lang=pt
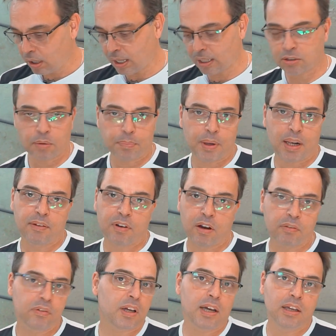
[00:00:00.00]
atropela a
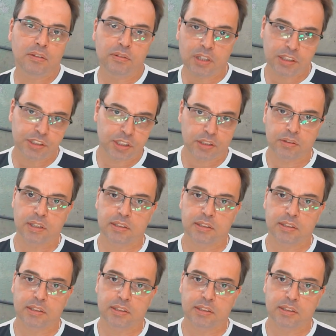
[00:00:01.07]
válvula, aí não tem jeito.